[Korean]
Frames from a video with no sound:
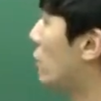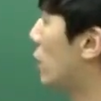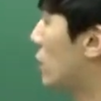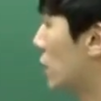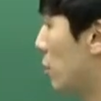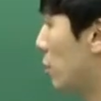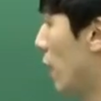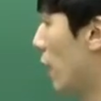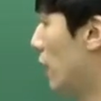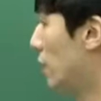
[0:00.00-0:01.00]
f x
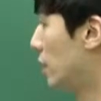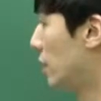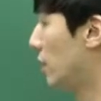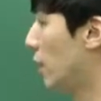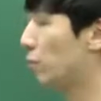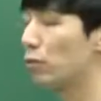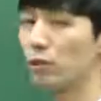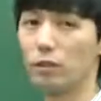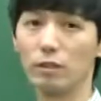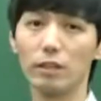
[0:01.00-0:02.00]
그래프가 이제
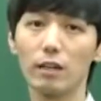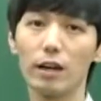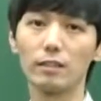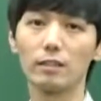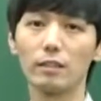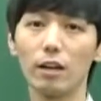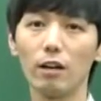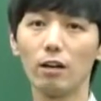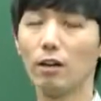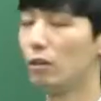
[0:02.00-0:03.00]
그래프 그림과 같을 때요.
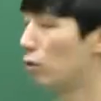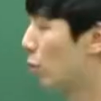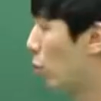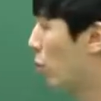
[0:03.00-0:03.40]
우리 뭘